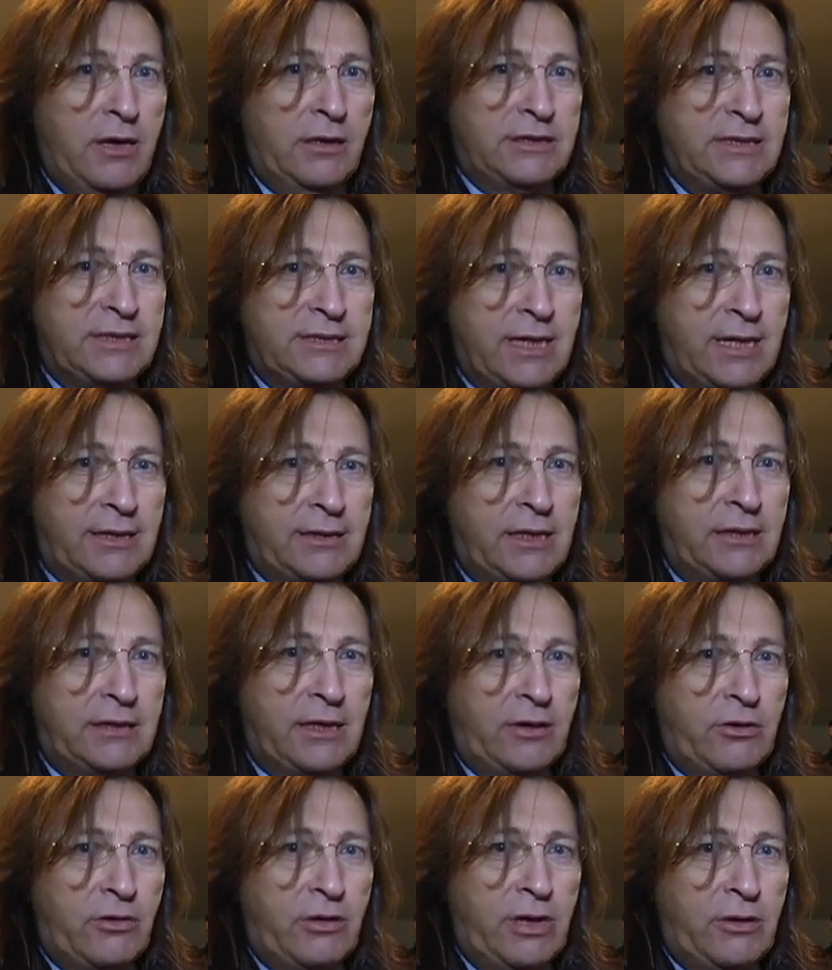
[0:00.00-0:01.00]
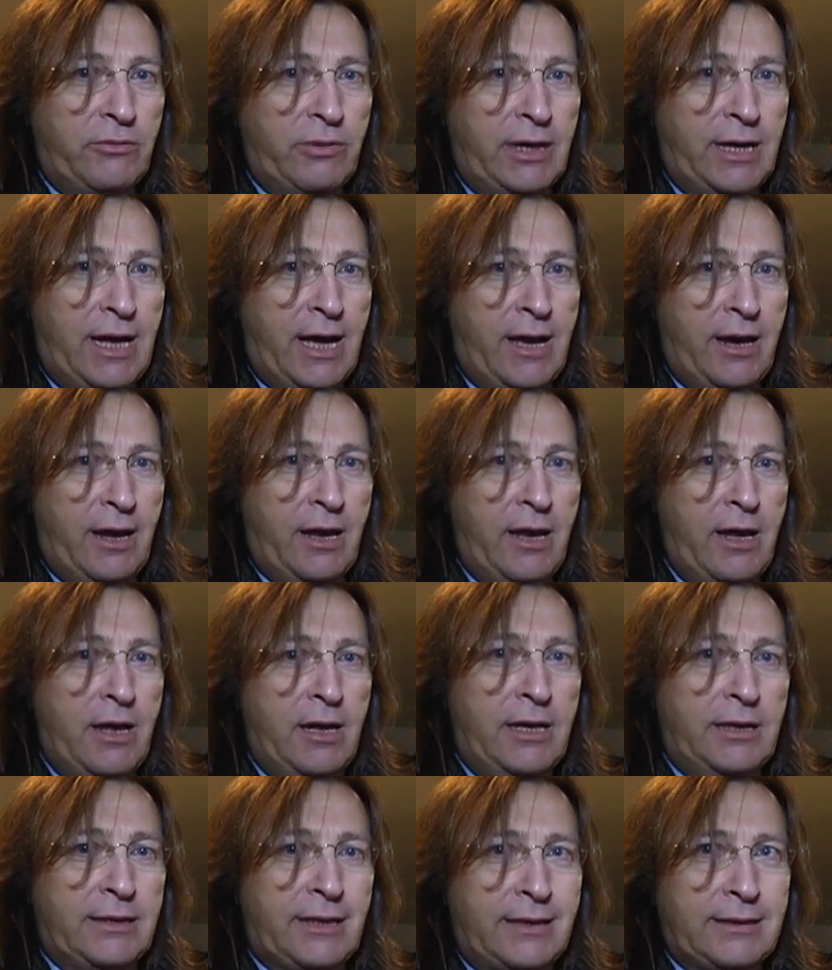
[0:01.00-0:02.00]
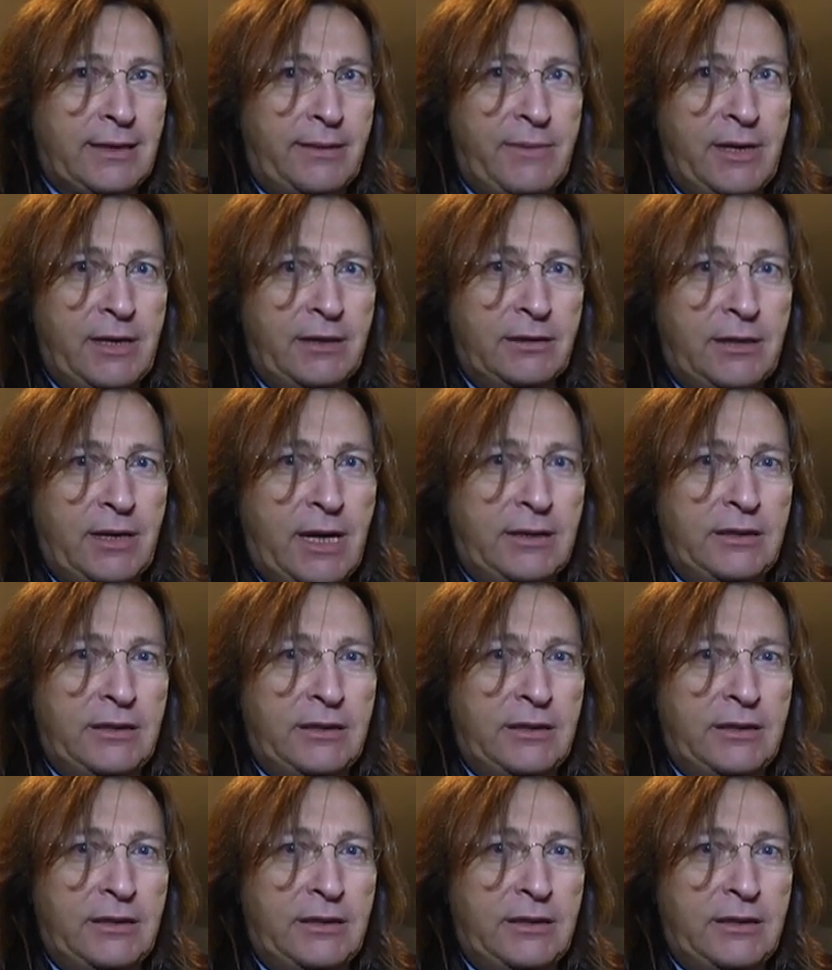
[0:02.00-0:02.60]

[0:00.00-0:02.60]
si sta attenti a non inquinare, i trattamenti